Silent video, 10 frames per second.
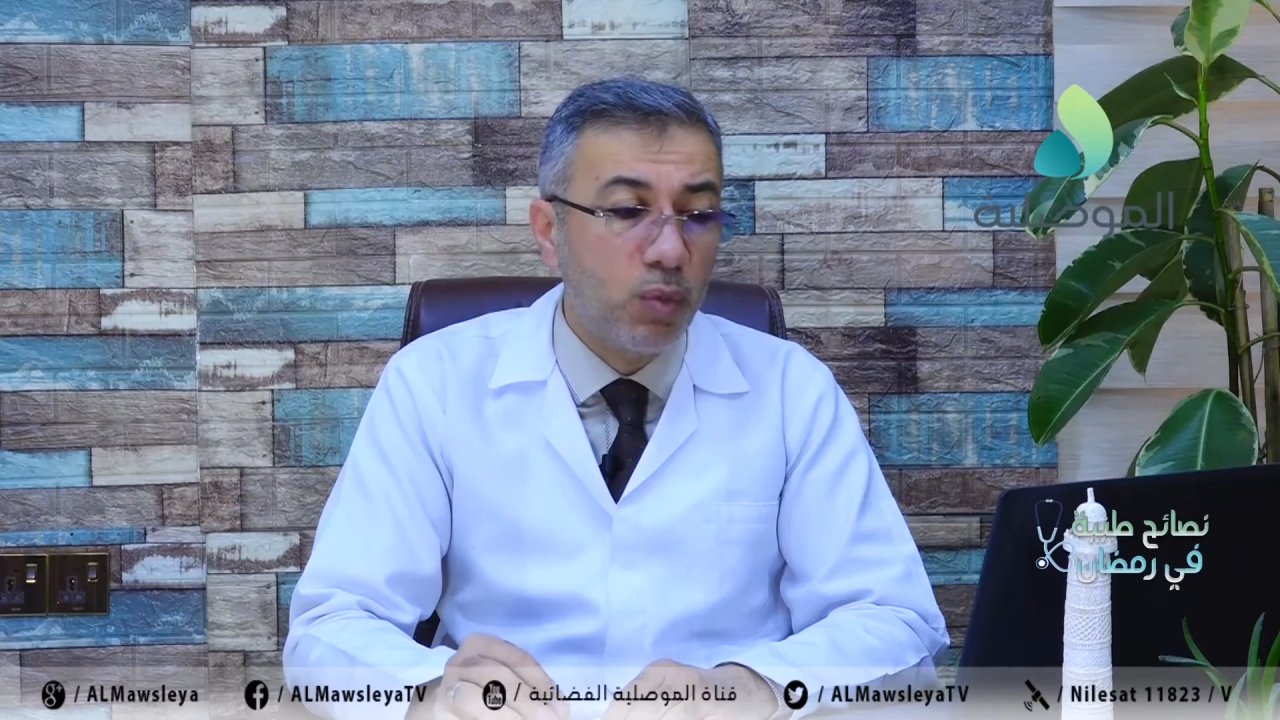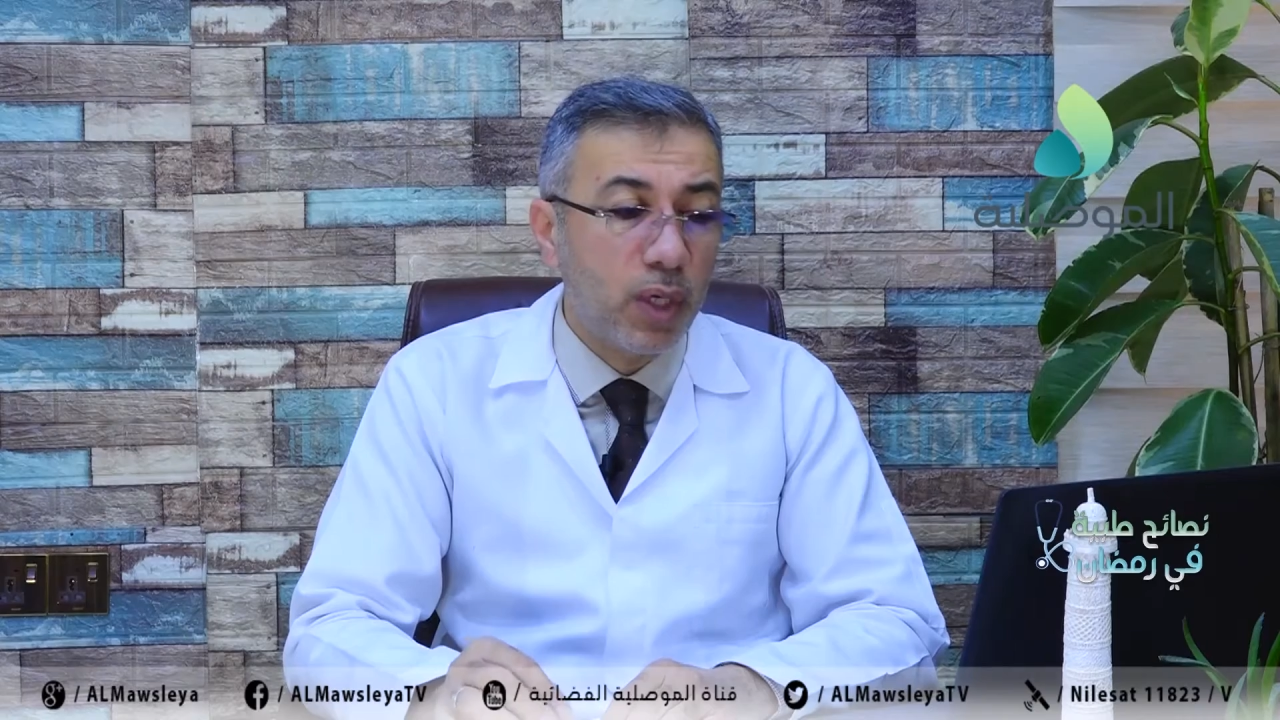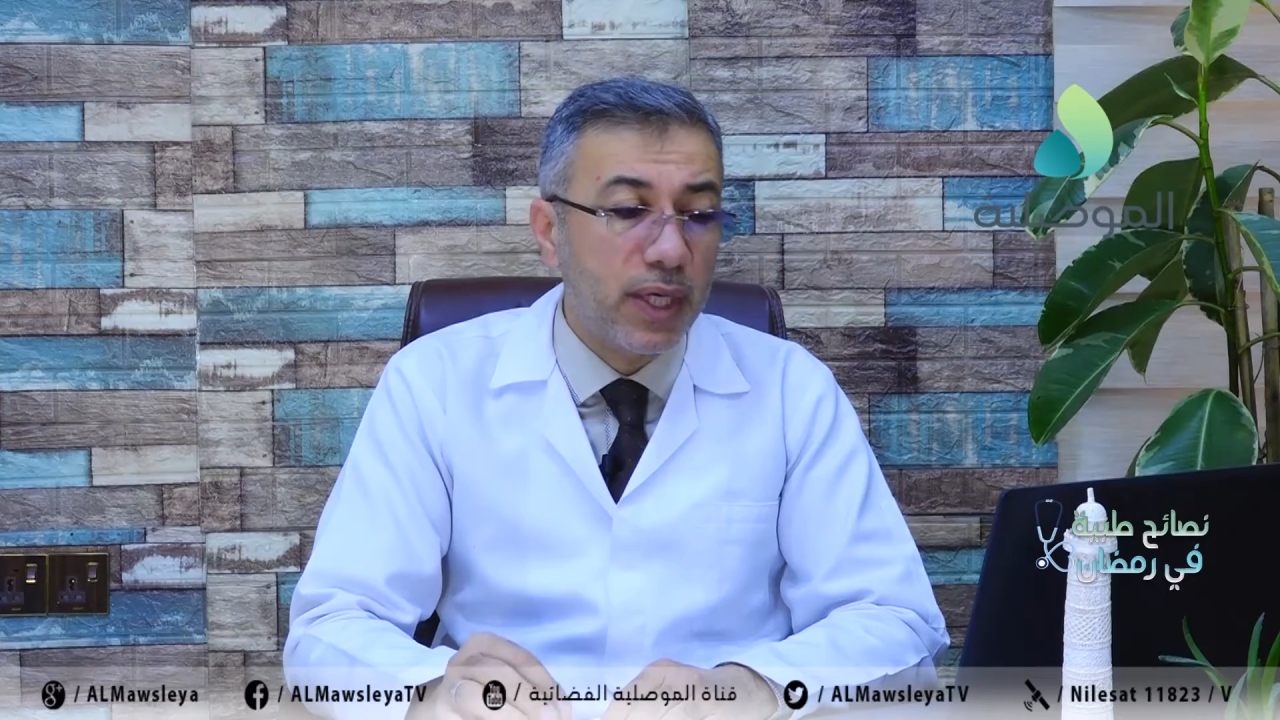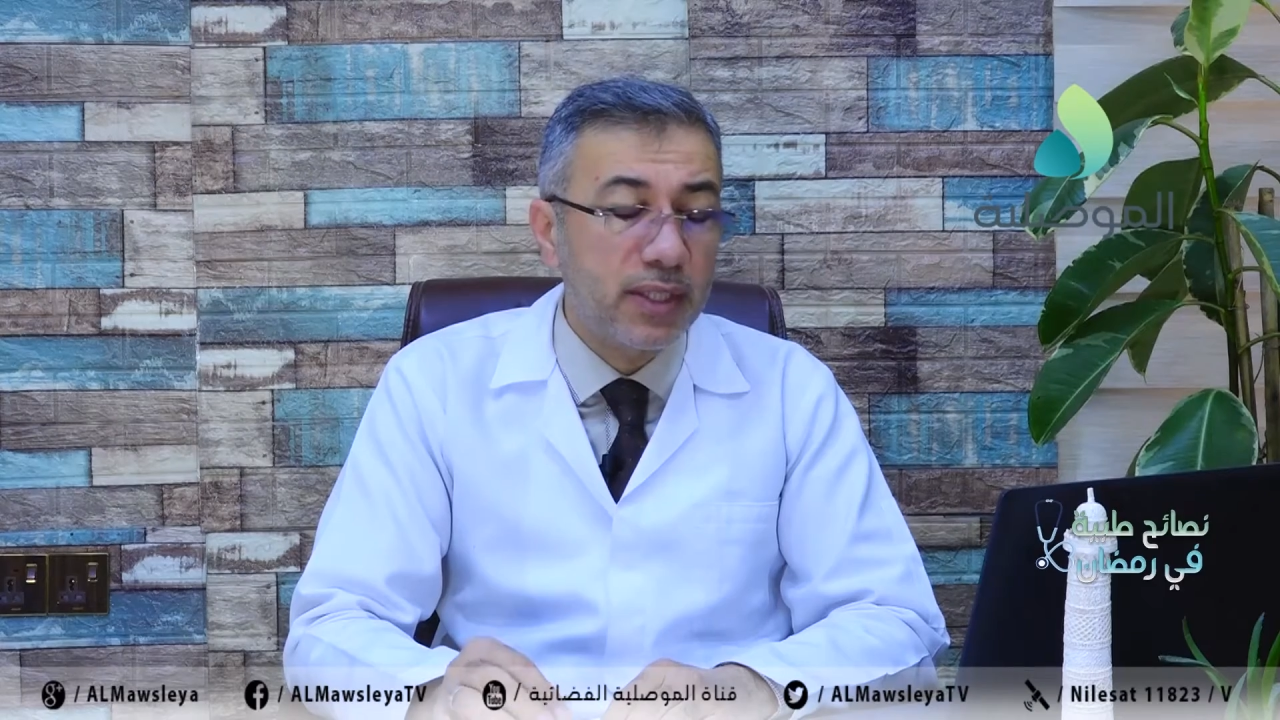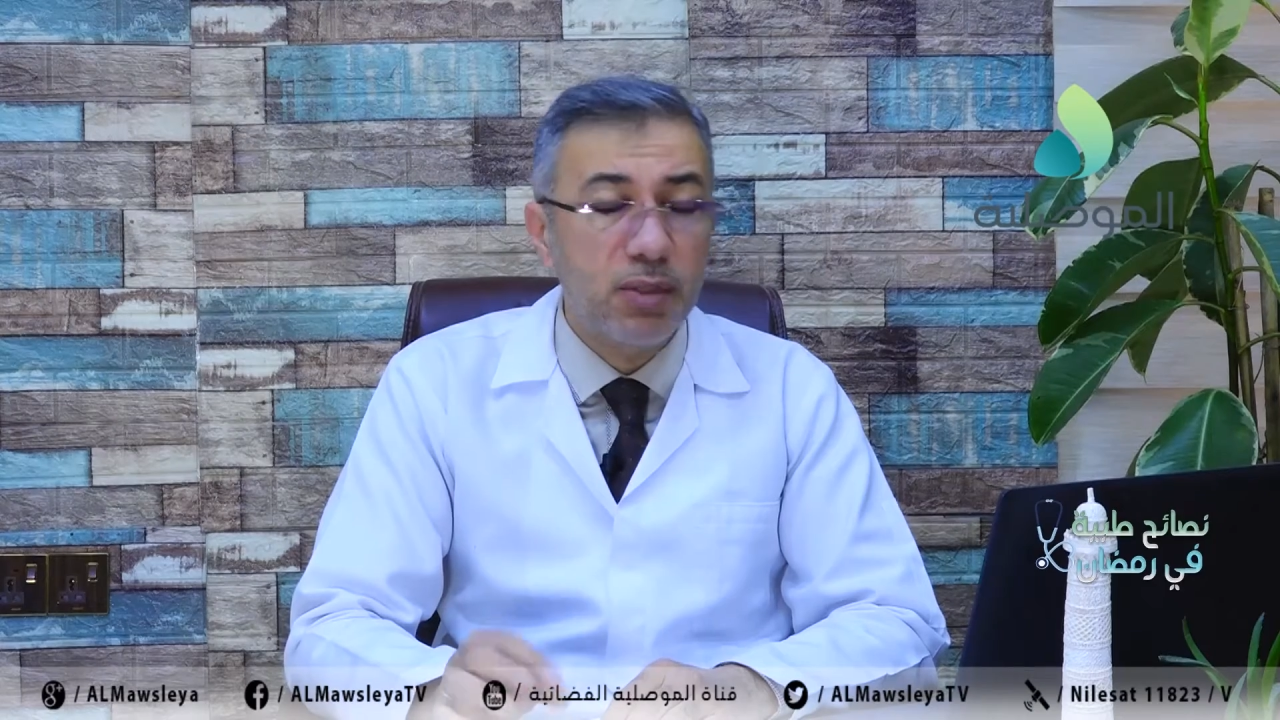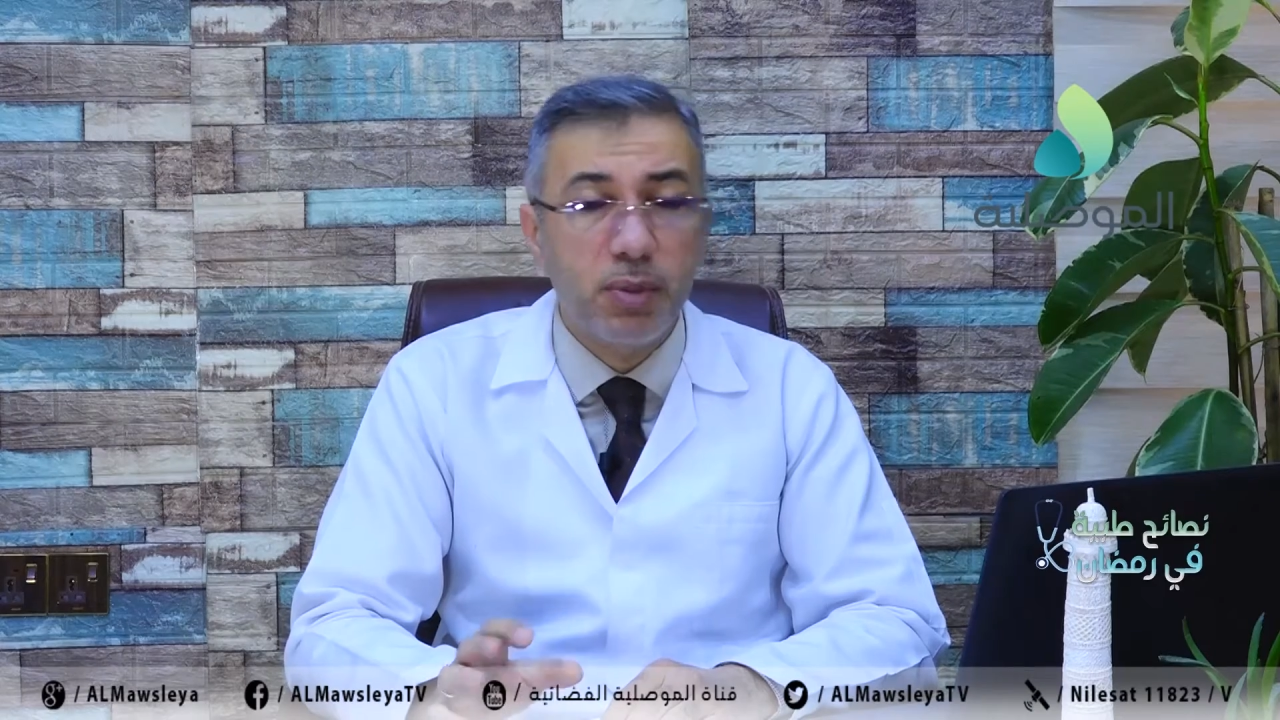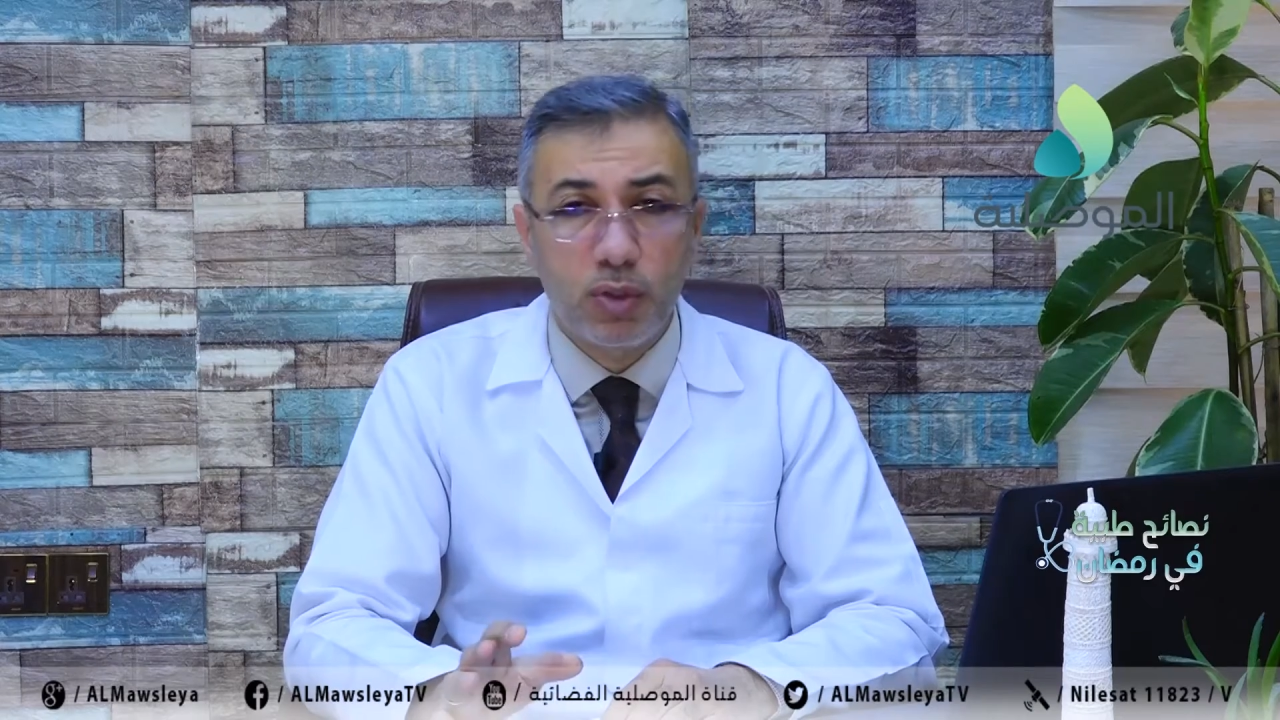وقياس نسبة